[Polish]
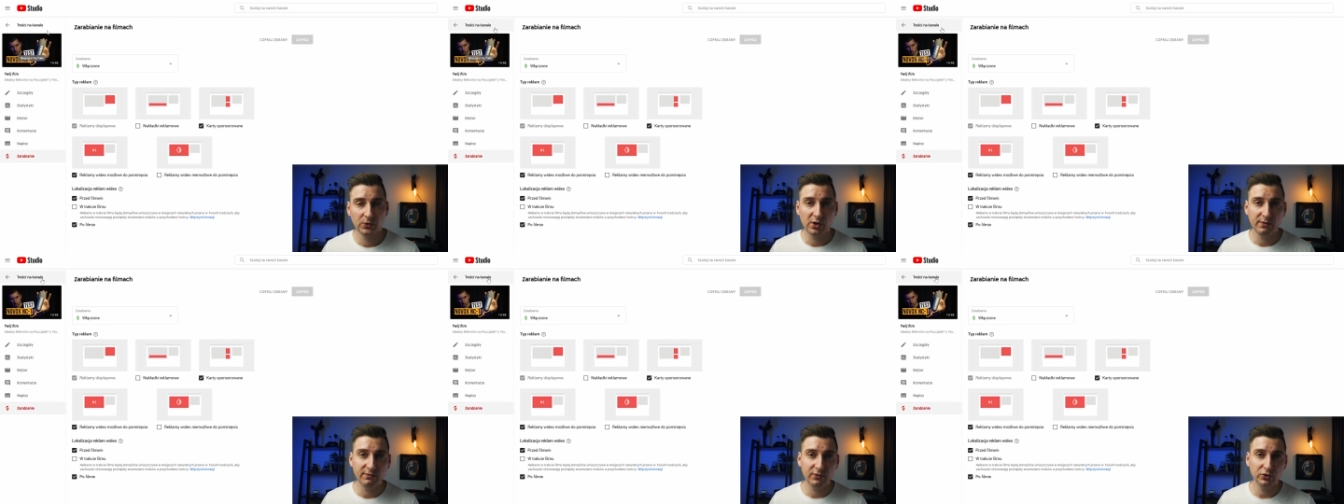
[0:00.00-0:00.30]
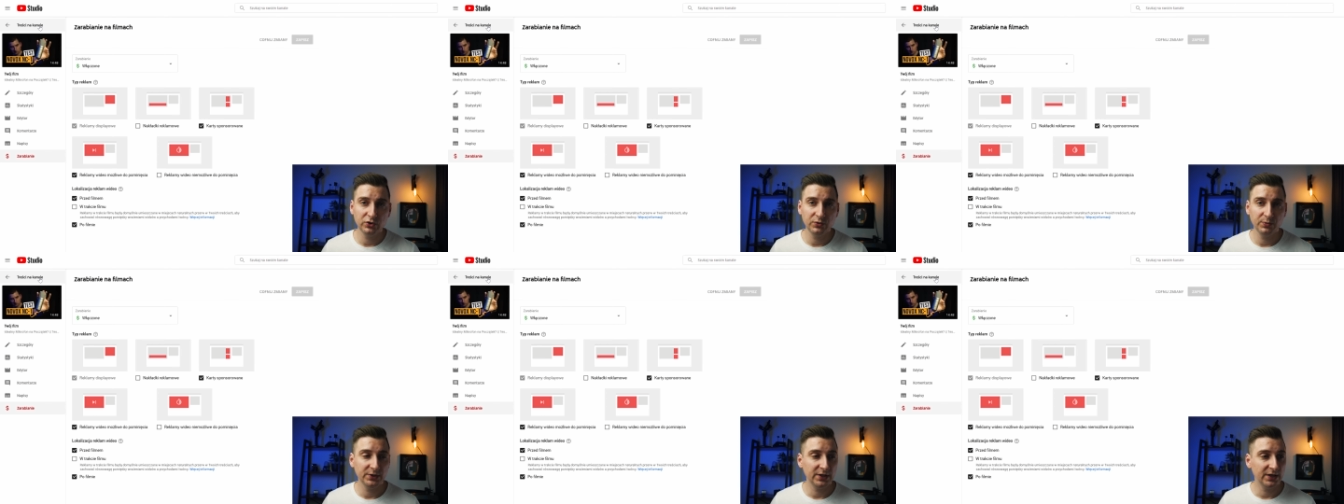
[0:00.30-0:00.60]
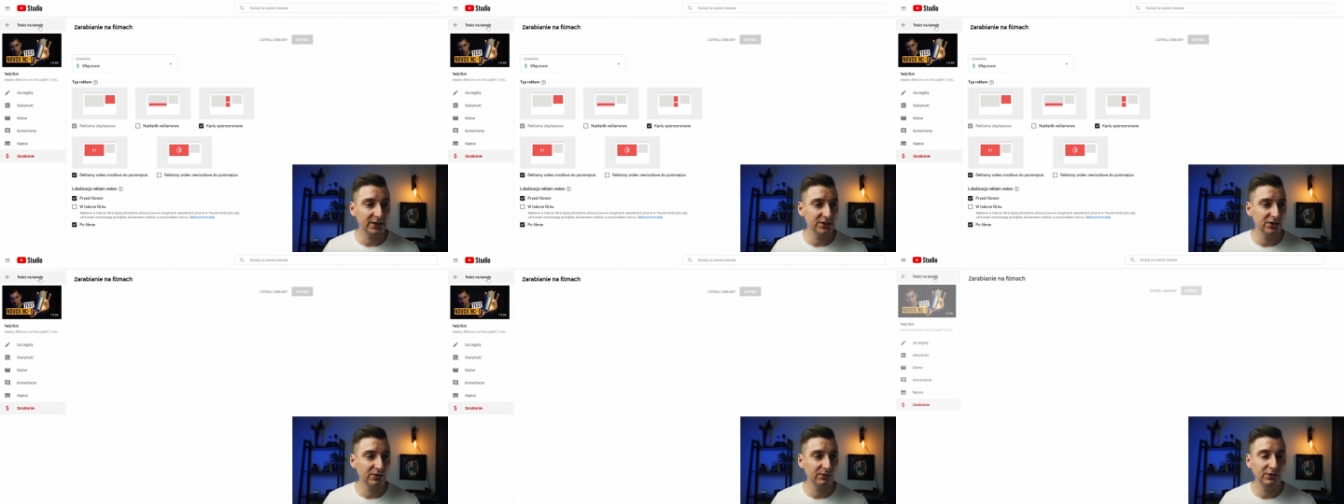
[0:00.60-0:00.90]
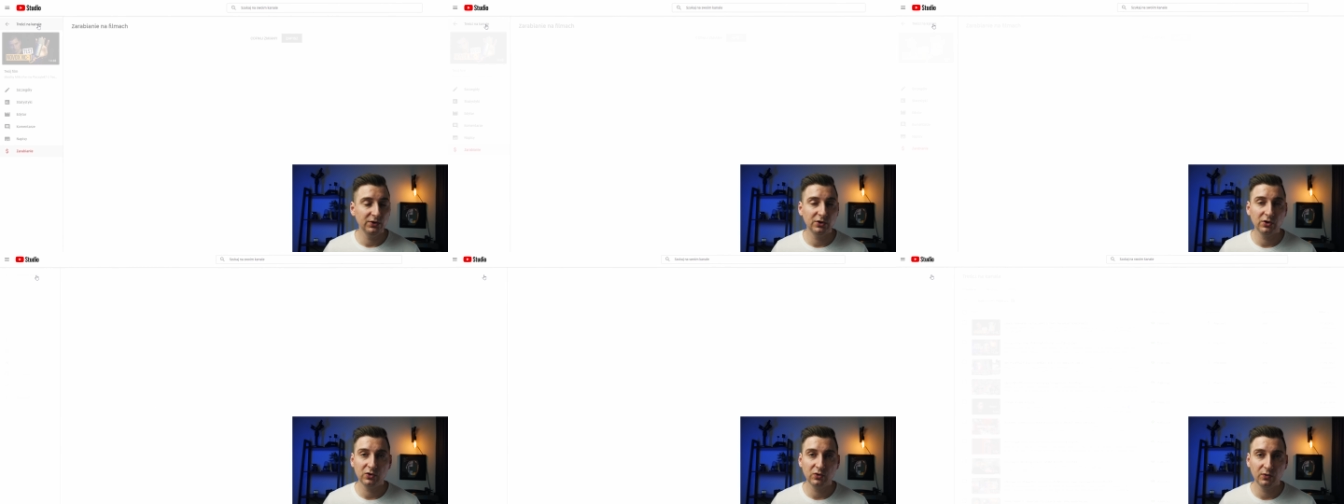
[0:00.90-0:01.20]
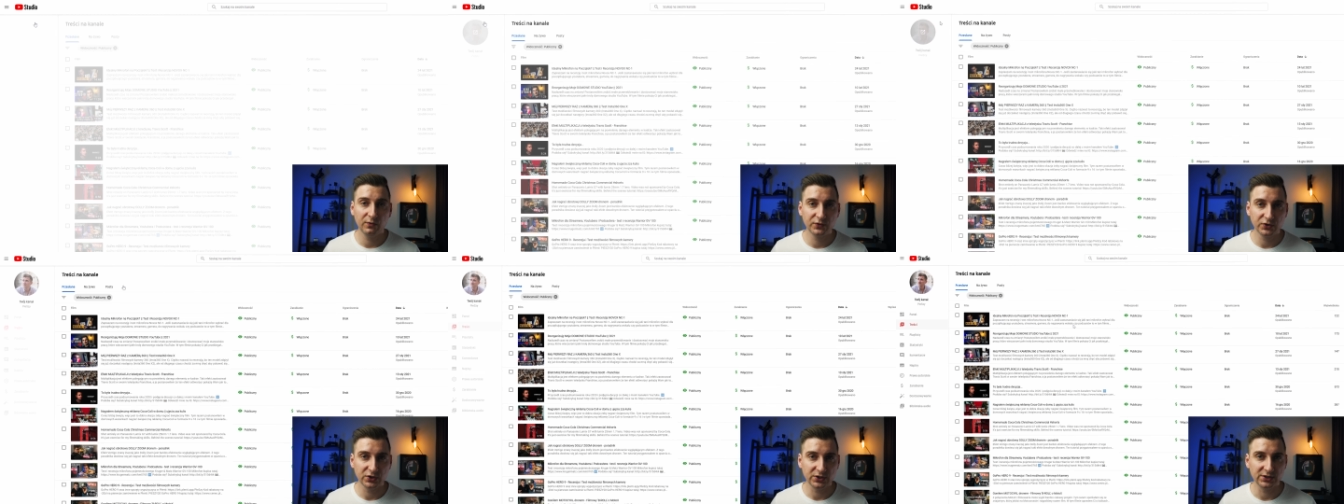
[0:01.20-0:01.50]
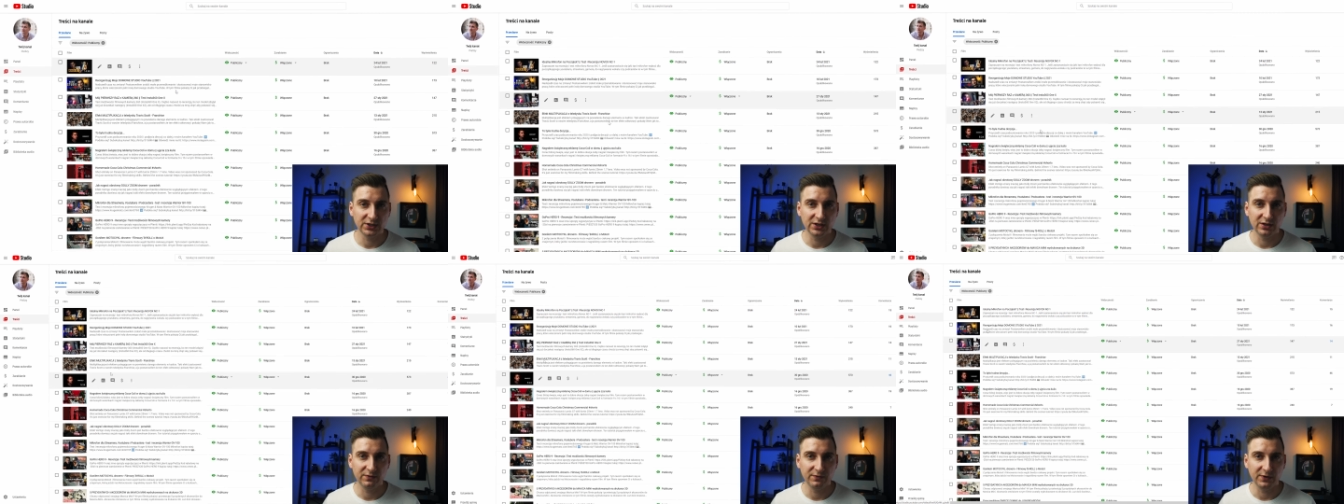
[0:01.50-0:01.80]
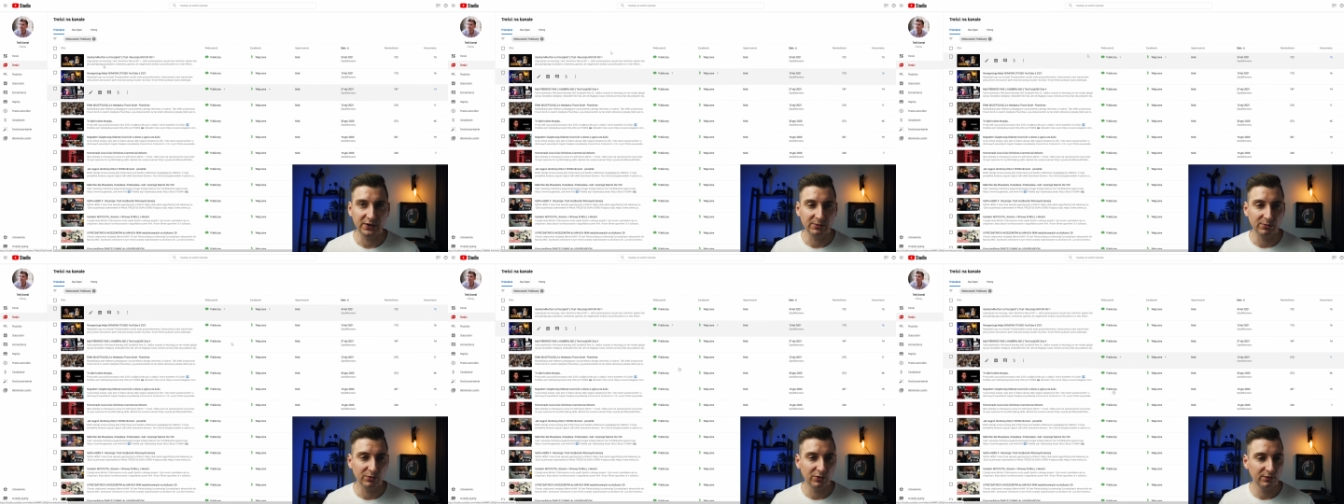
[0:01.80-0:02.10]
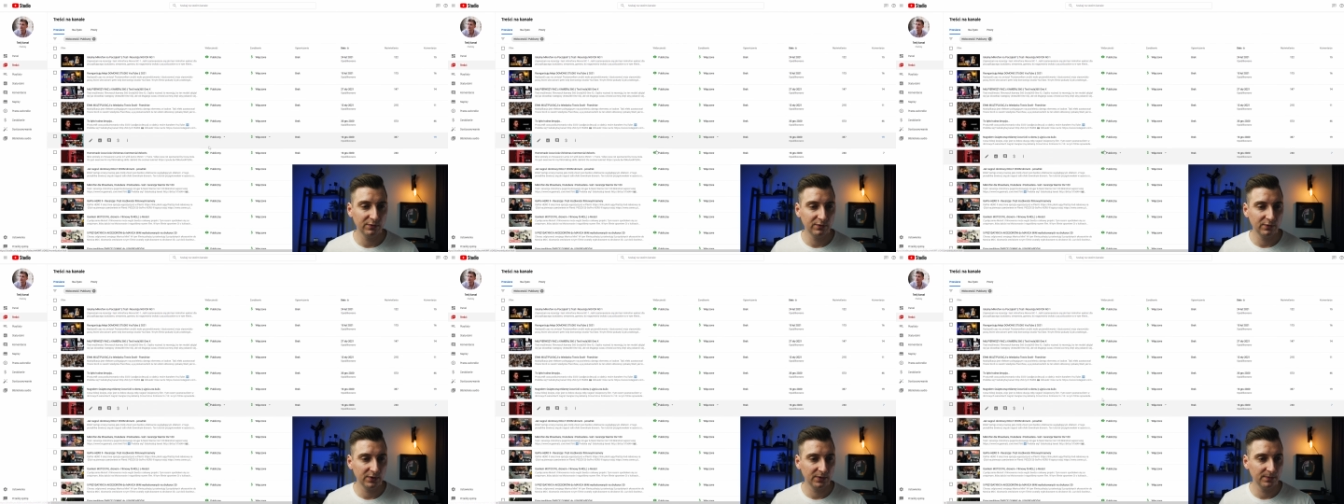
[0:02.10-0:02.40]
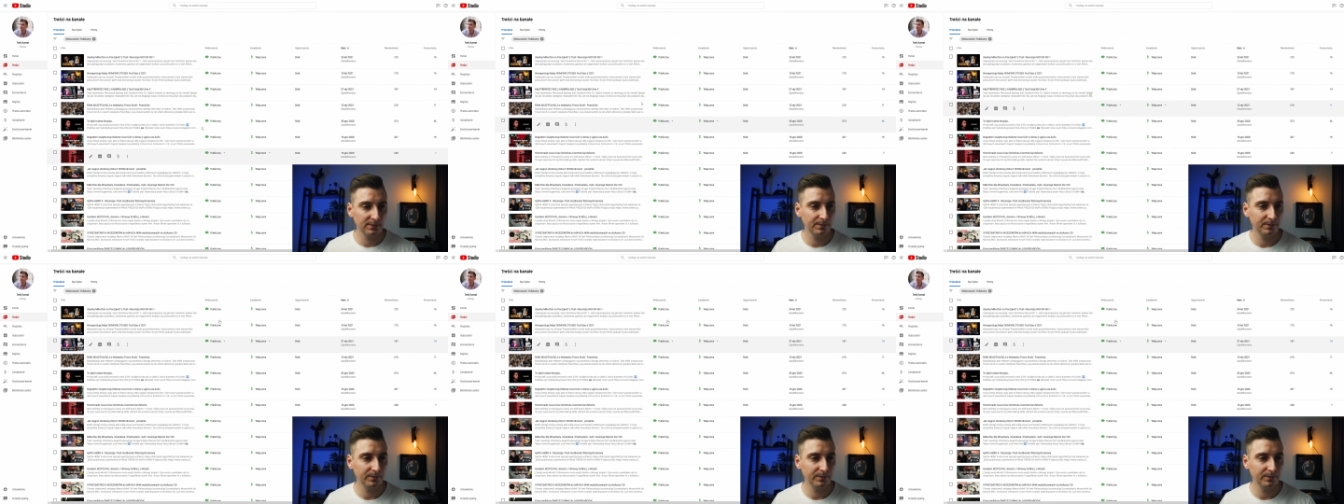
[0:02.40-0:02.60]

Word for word: No i wróćmy teraz do widoku wszystkich filmów.